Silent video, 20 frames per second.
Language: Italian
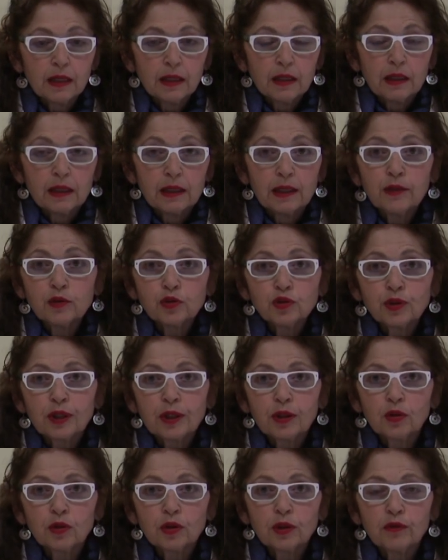Le nostre
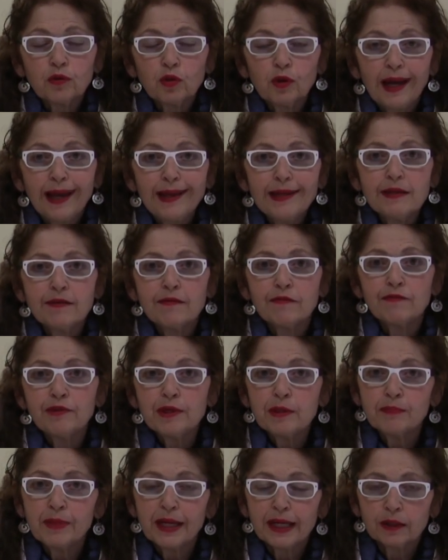corde vocali
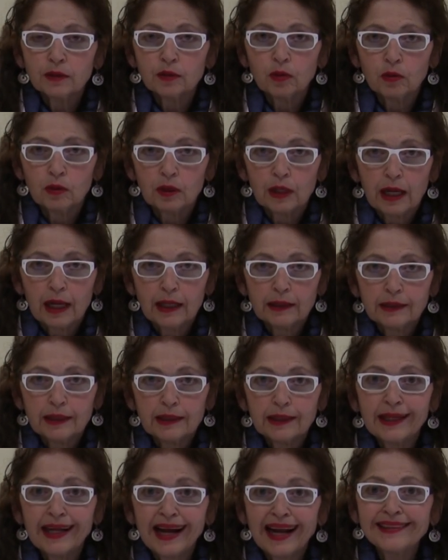vibrano a
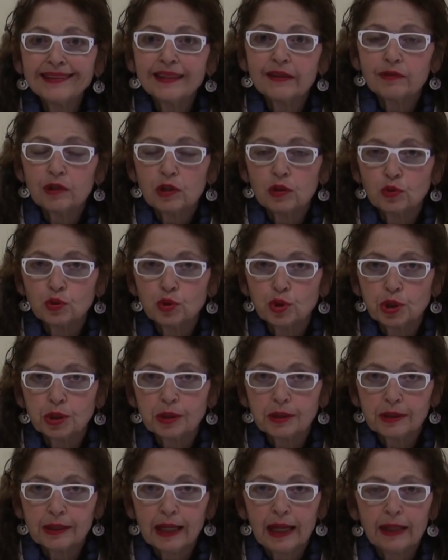grande
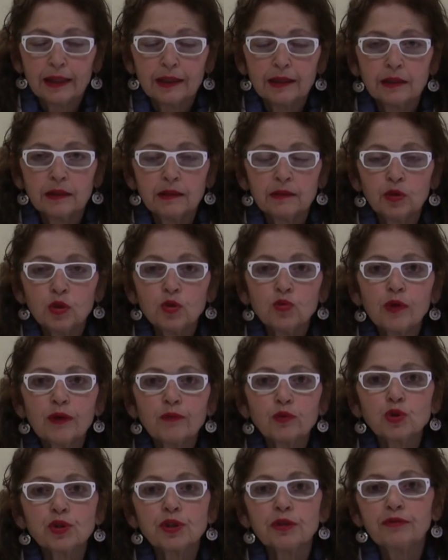velocità, in una
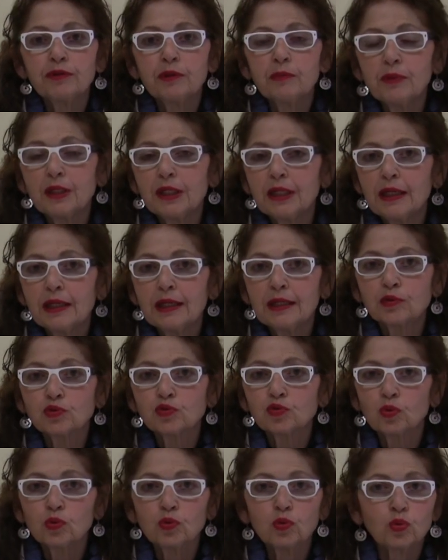voce femminile
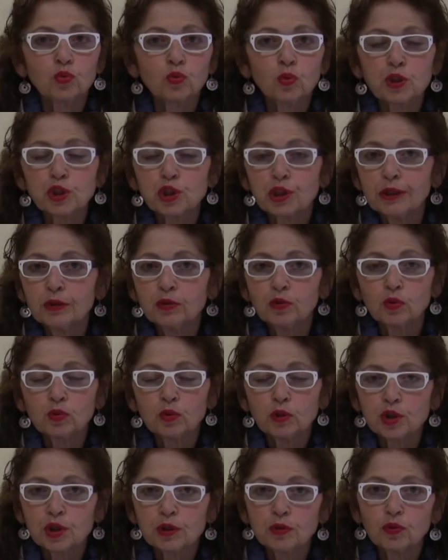sono
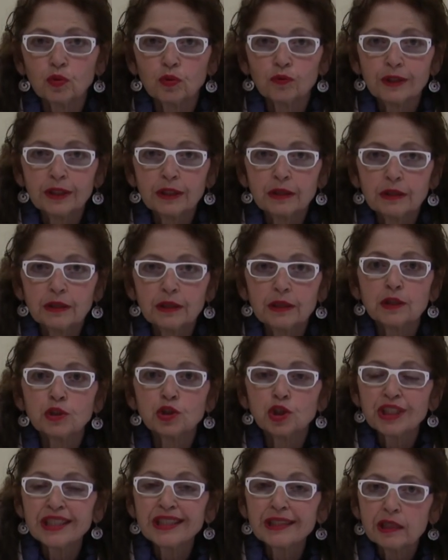200-220
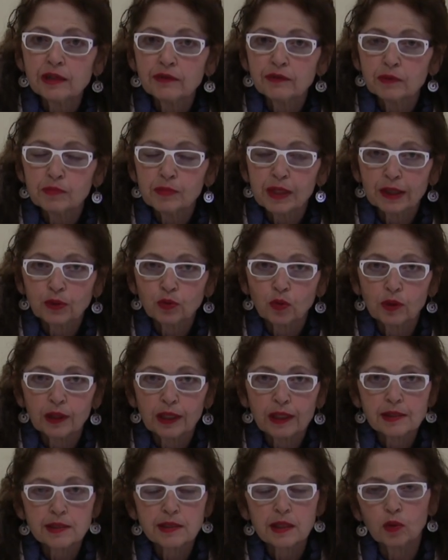cicli vibratori
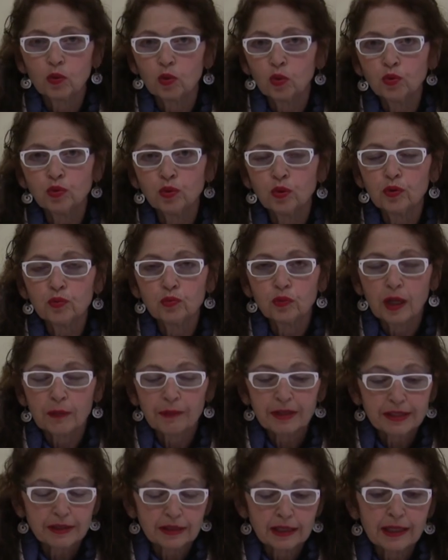al secondo, in una
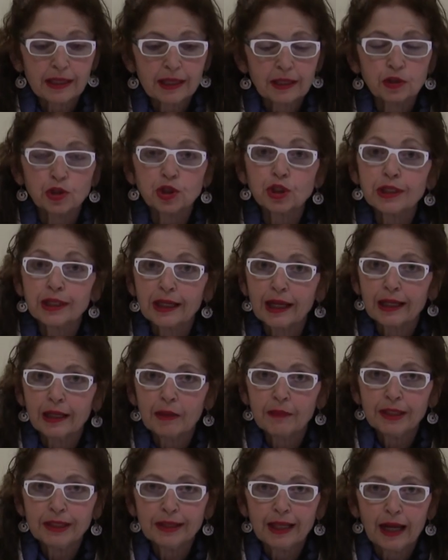maschile circa la
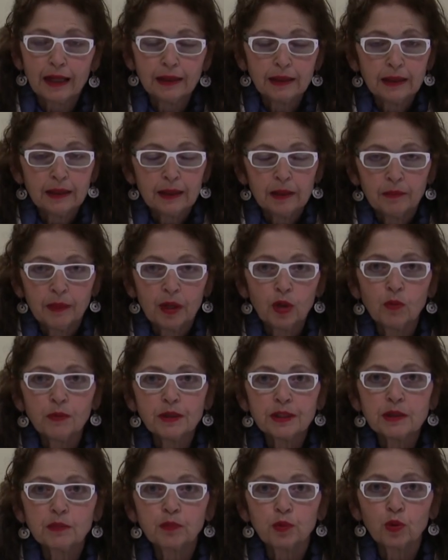metà, ma come
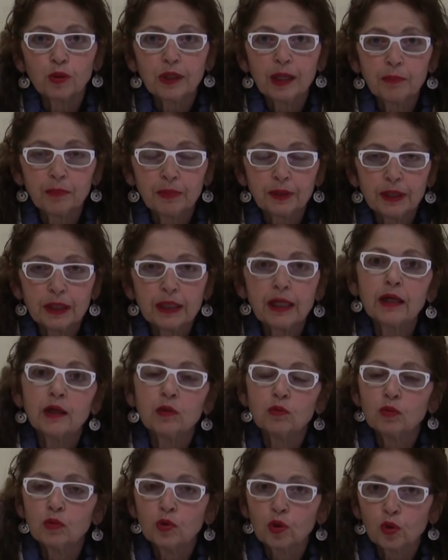si può capire è
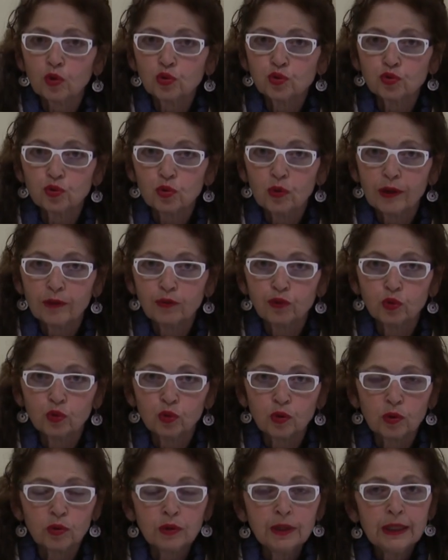un grosso
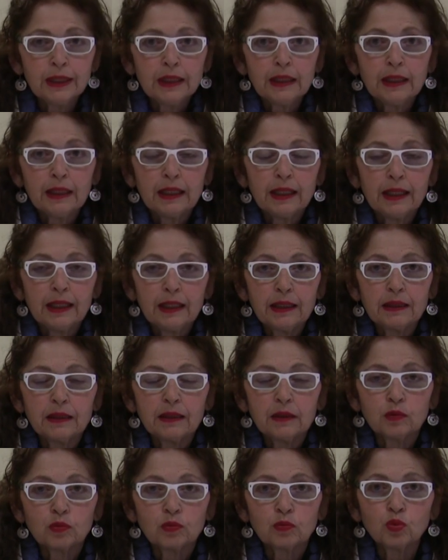lavoro e
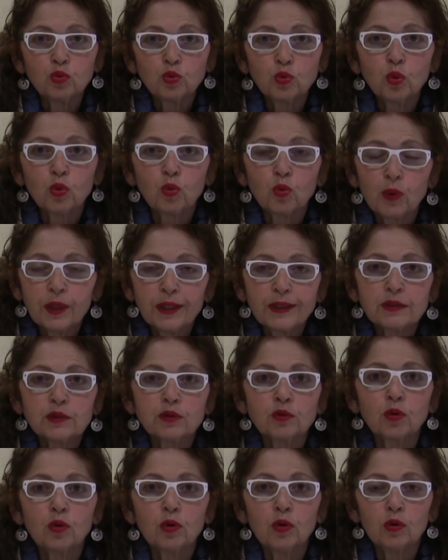eh, tutto
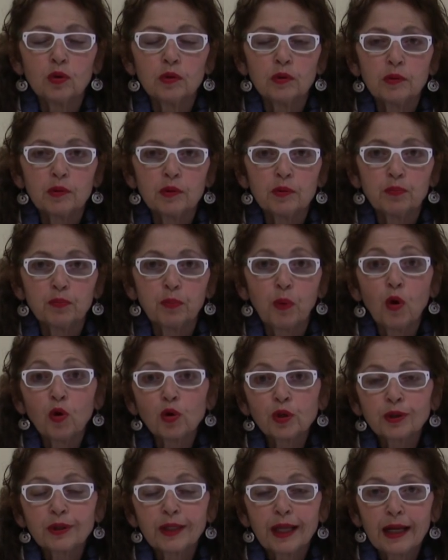questo eh,
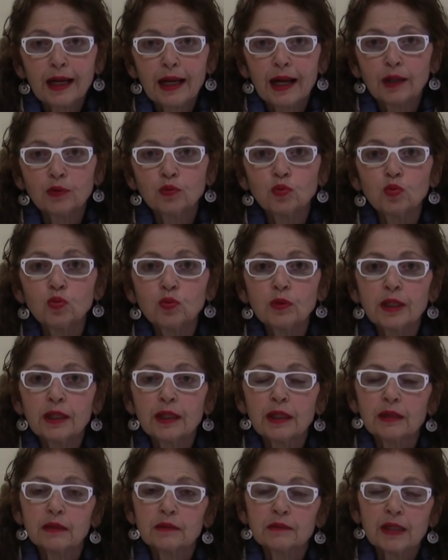porta ad
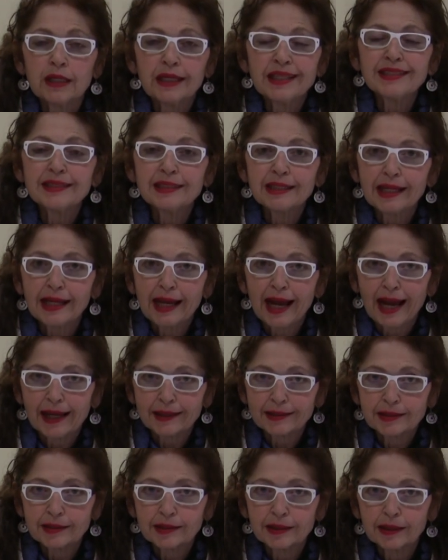un
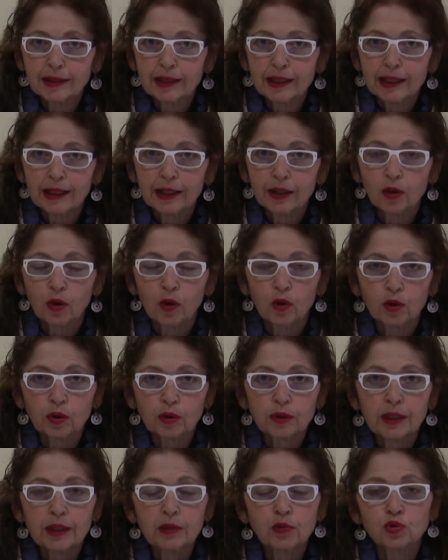essiccarsi delle
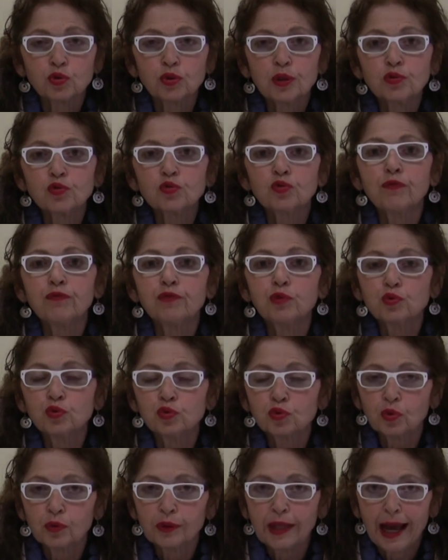corde, lo stesso
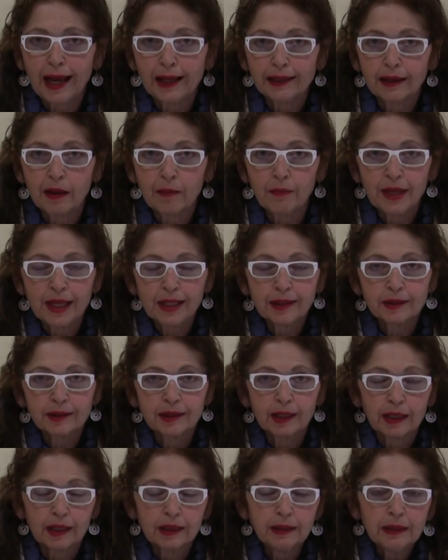flusso d'aria
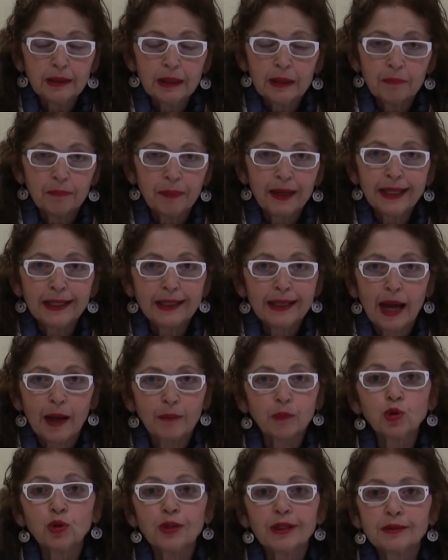mentre
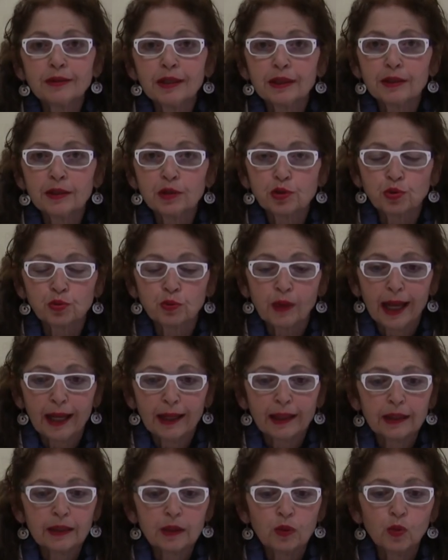parliamo tende ad
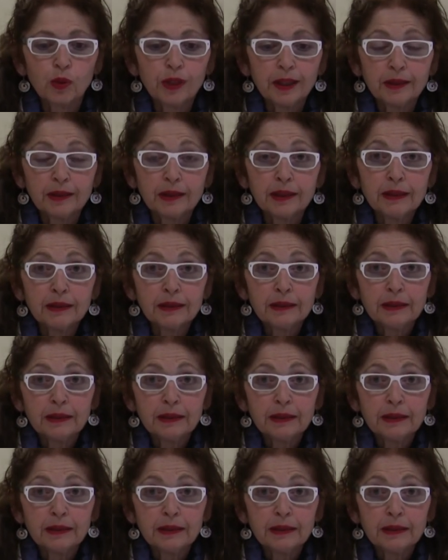asciugarle, quindi